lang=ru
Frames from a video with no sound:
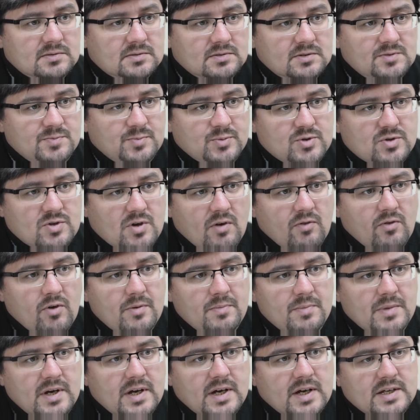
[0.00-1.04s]
спусковой
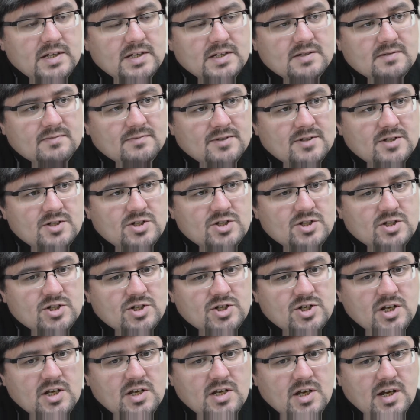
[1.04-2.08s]
механизм
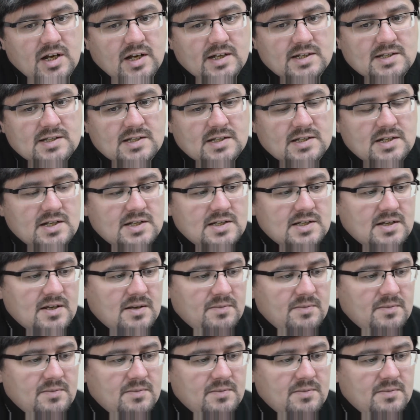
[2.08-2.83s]
уничтожения Александрийской